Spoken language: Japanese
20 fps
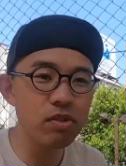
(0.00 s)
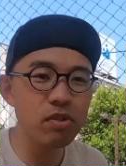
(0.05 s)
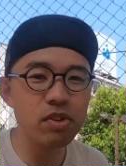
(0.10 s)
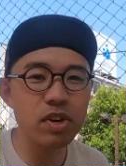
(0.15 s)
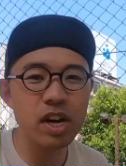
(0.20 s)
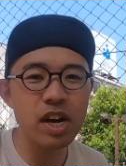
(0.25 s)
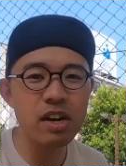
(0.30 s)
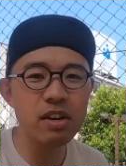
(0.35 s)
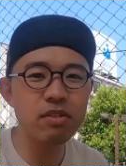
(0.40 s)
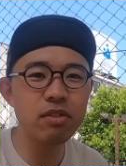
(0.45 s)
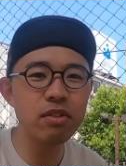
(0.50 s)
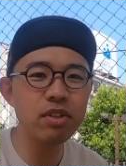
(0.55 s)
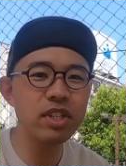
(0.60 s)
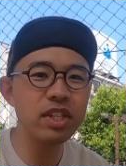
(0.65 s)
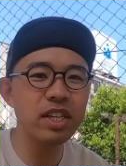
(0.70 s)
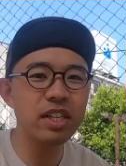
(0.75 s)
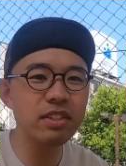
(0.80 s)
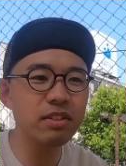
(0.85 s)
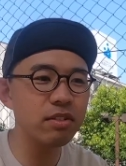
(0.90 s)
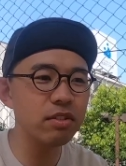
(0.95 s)
方が動
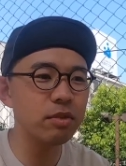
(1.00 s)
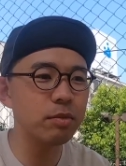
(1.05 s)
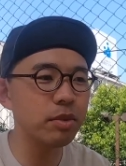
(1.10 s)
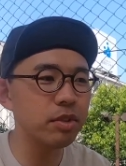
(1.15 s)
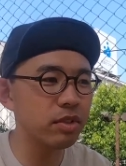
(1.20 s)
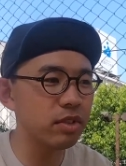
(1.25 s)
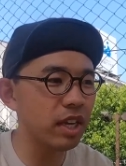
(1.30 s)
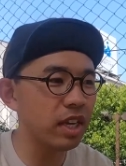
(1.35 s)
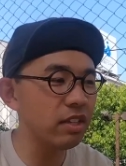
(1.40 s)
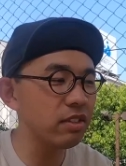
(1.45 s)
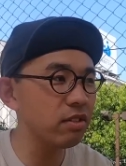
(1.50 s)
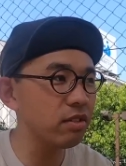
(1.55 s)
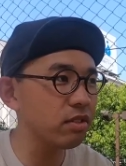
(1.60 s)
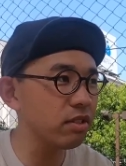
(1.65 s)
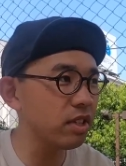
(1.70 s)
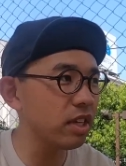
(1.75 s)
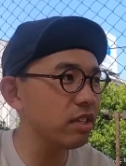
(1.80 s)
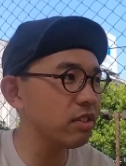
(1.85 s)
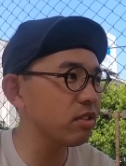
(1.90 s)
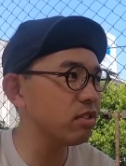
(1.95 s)
きやすい分変速
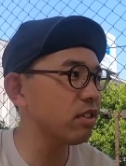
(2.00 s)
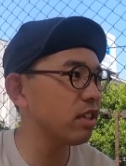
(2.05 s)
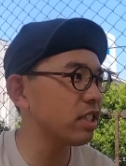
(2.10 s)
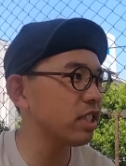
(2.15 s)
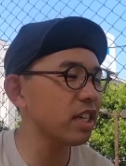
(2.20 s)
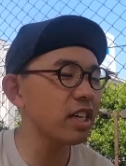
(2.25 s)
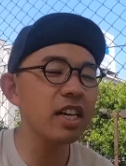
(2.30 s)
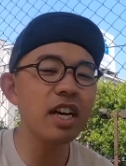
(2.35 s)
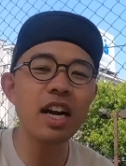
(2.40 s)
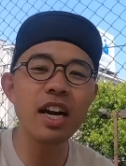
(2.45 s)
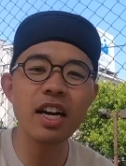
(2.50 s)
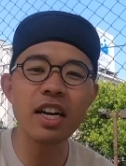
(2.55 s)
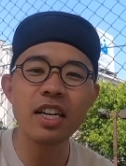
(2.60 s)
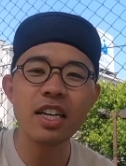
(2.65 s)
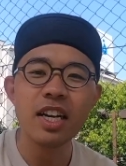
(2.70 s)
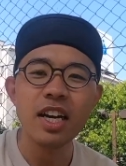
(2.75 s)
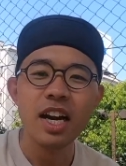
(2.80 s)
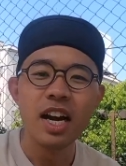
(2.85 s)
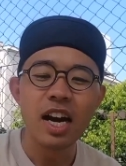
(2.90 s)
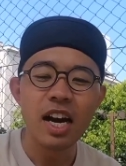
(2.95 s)
性能は若干
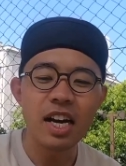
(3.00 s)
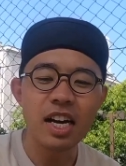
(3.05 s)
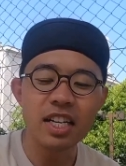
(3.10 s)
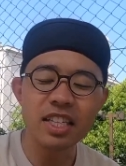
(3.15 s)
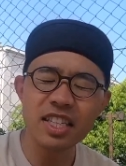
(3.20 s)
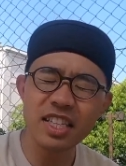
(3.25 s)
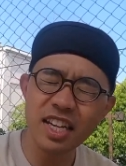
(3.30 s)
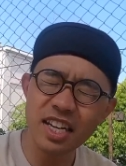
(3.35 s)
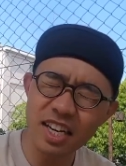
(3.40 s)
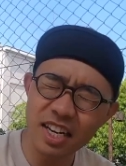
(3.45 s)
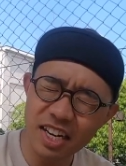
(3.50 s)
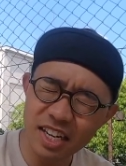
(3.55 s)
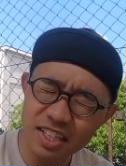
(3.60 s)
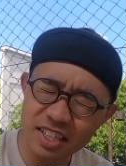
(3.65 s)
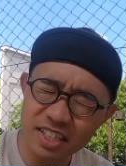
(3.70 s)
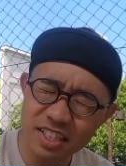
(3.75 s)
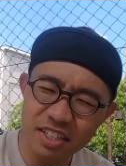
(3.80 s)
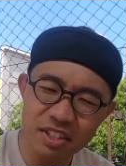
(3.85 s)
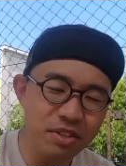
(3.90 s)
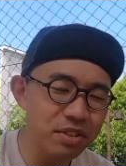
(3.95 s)
上がったかなっ
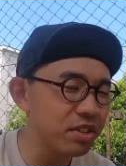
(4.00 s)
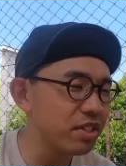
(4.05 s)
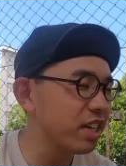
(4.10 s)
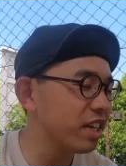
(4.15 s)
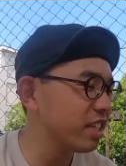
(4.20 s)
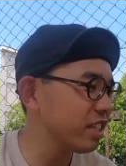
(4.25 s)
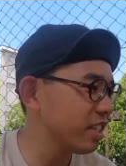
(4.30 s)
ていうぐら